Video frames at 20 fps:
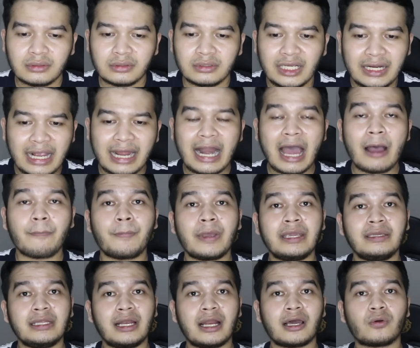dengan
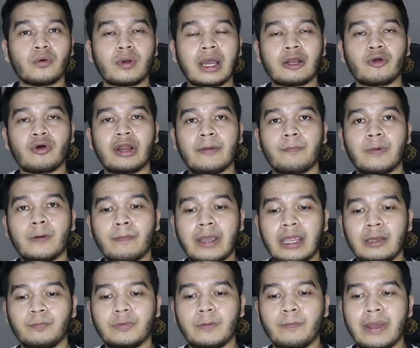apa yang dilakukan oleh
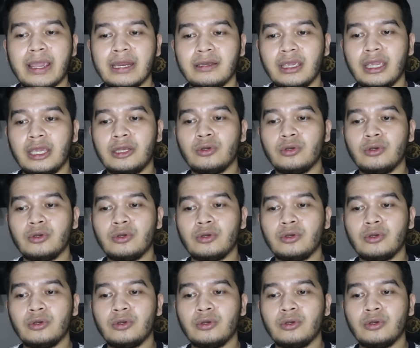pemain-pemain